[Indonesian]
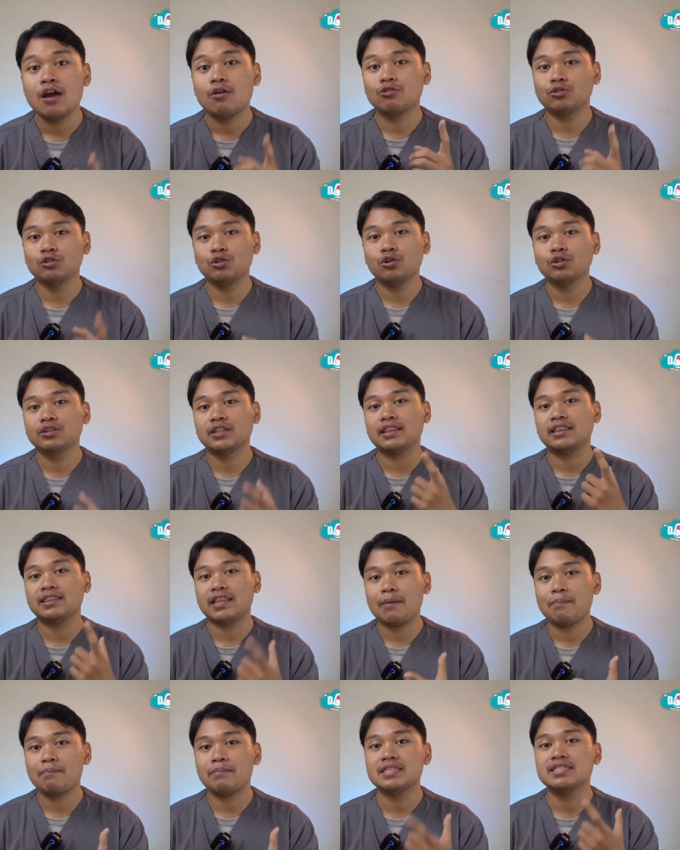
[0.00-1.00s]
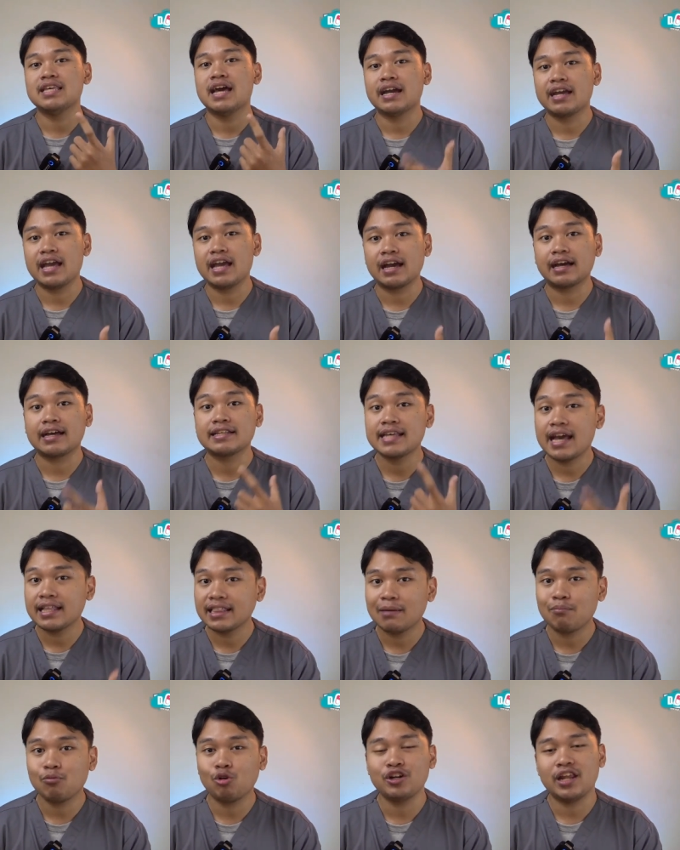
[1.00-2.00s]
untuk tetap menjaga
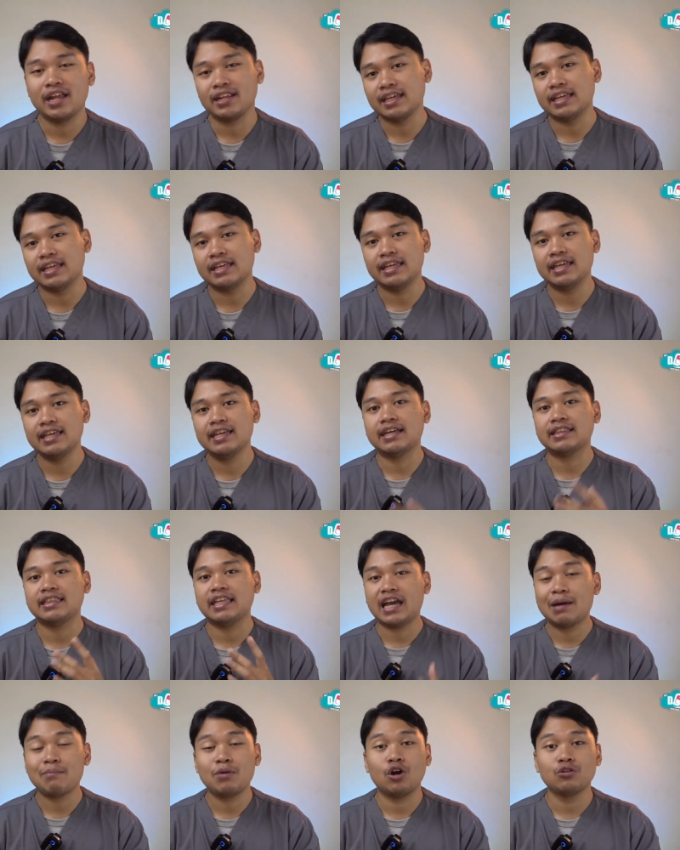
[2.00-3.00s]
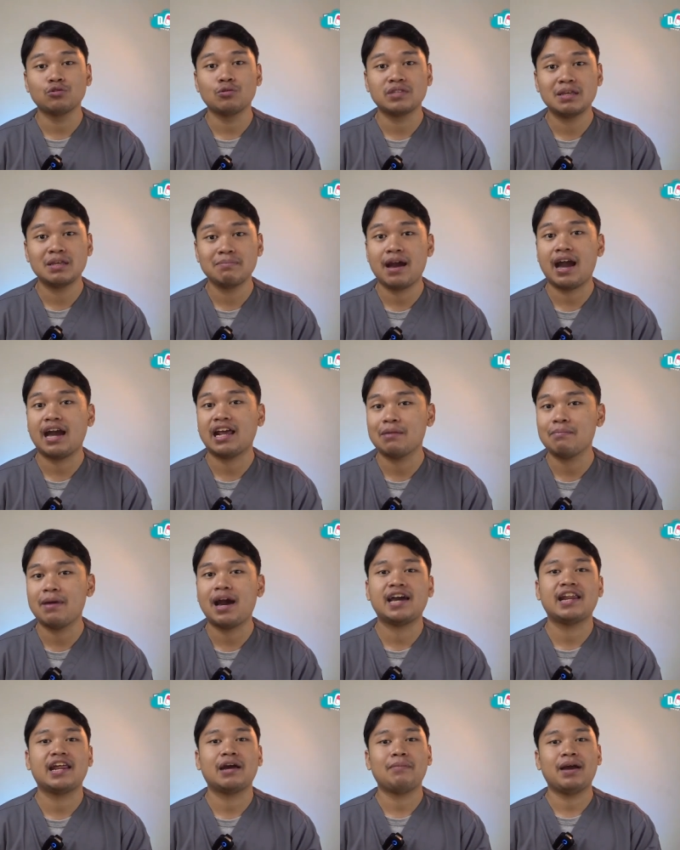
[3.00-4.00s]
kesehatan mulut dan gigi ketika mengonsumsi
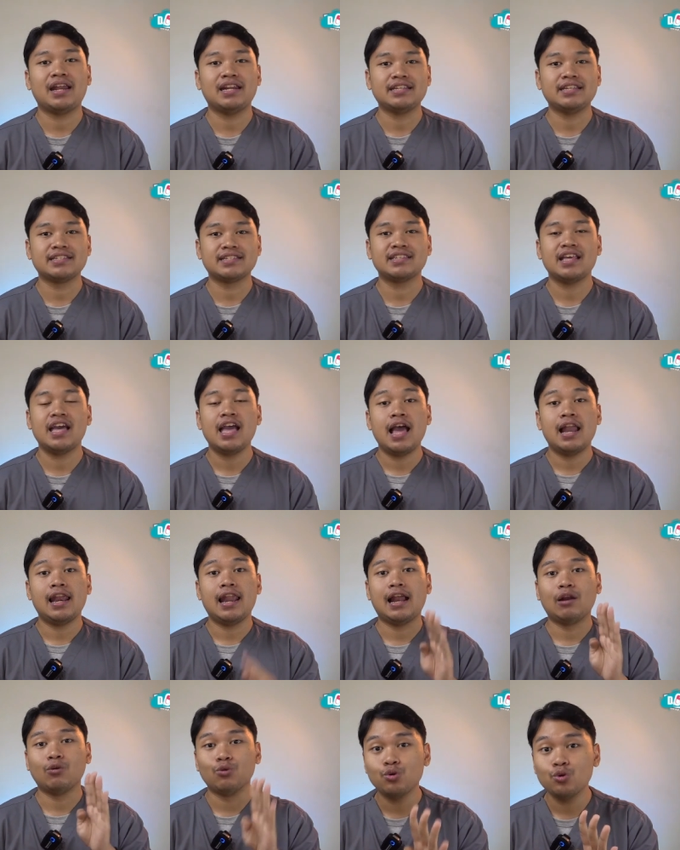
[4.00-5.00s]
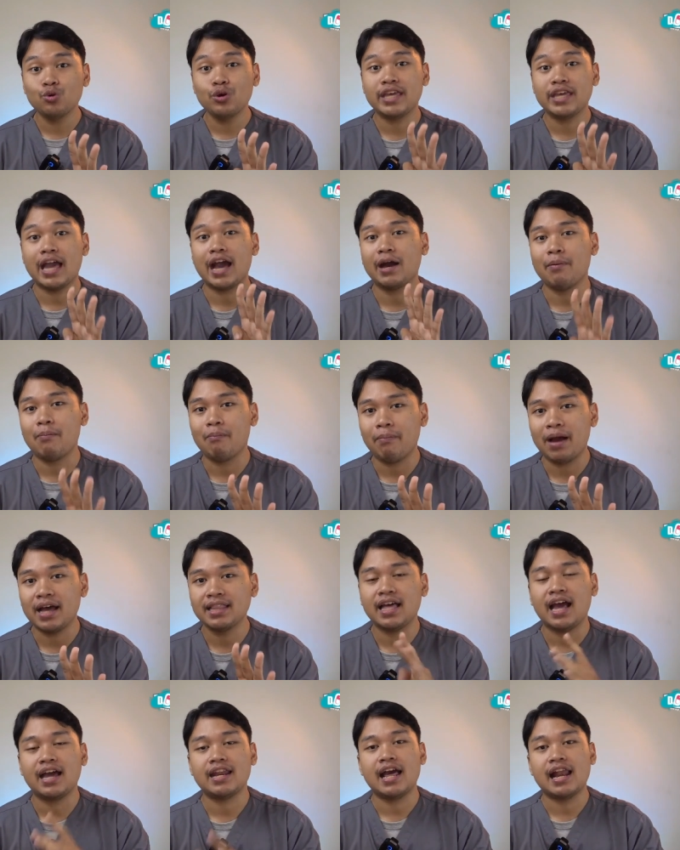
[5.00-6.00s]
makanan-makanan yang manis. Lalu yang
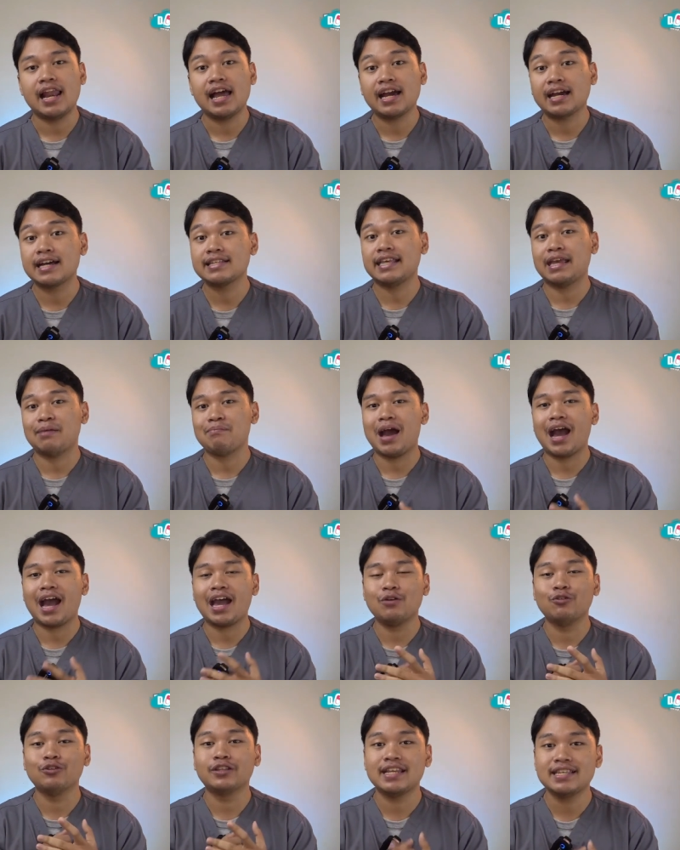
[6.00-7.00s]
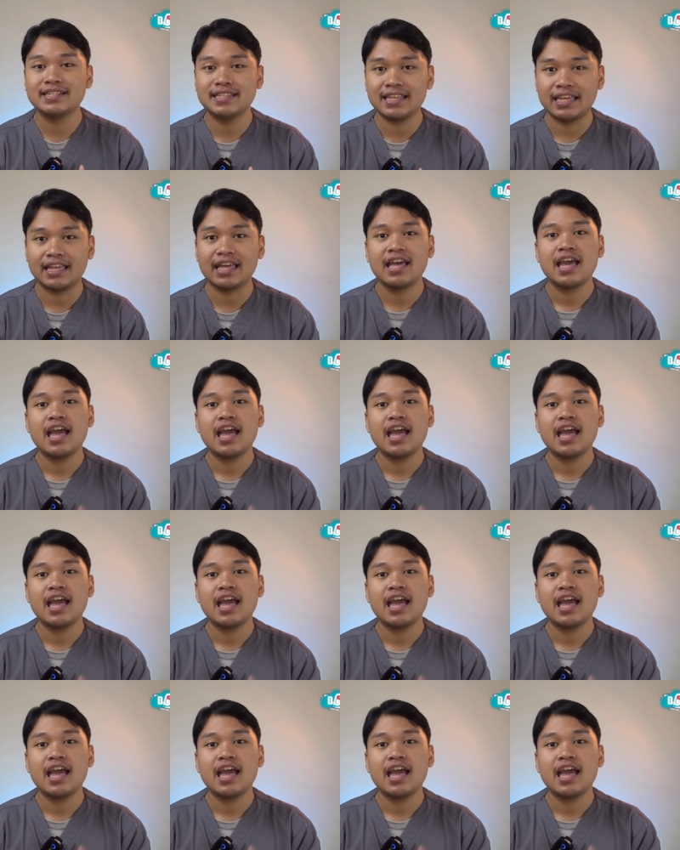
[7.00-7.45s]
keempat adalah keseimbangan nutrisi.